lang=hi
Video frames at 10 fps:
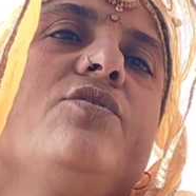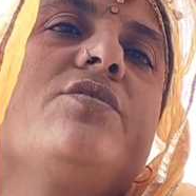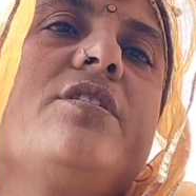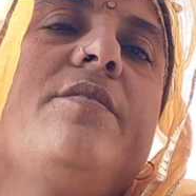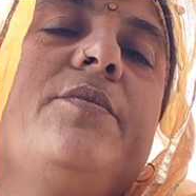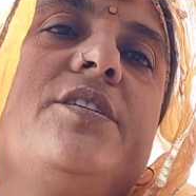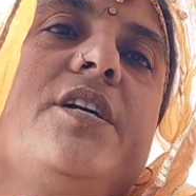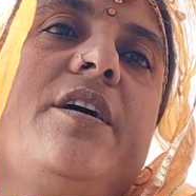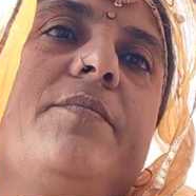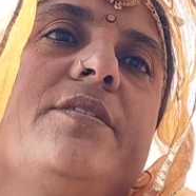तो शाम के
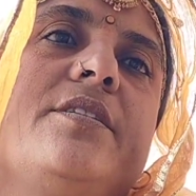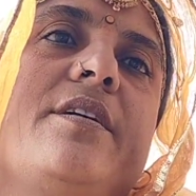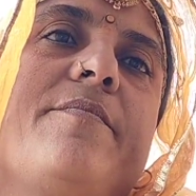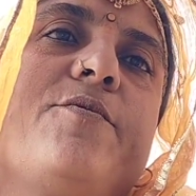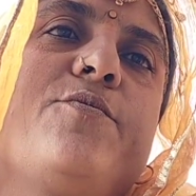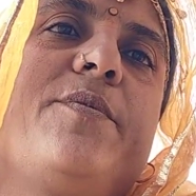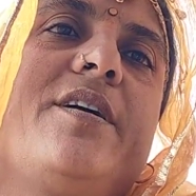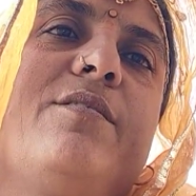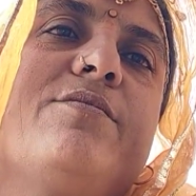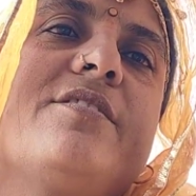चार बजे है मैं बनाओ